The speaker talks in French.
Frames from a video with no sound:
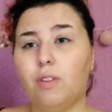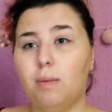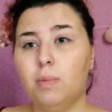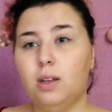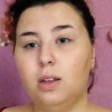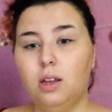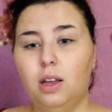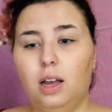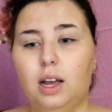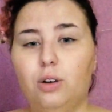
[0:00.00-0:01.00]
Alors
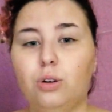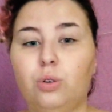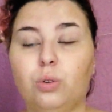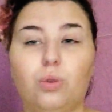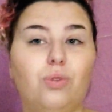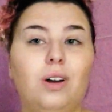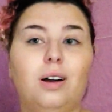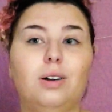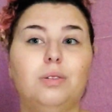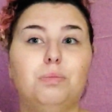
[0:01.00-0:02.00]
qu'on va une
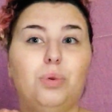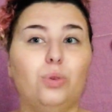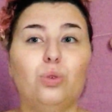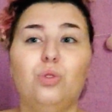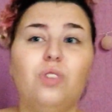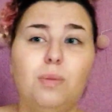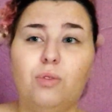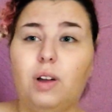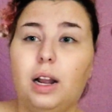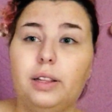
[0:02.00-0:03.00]
femme, on va la
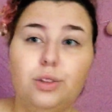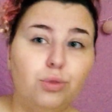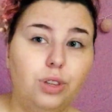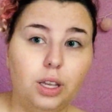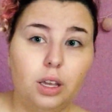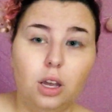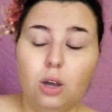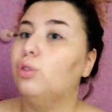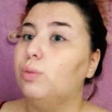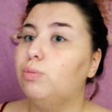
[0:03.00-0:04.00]
dénuder pour vendre.
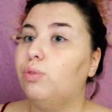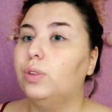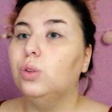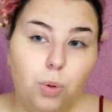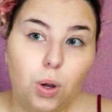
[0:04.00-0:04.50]
N'importe quoi.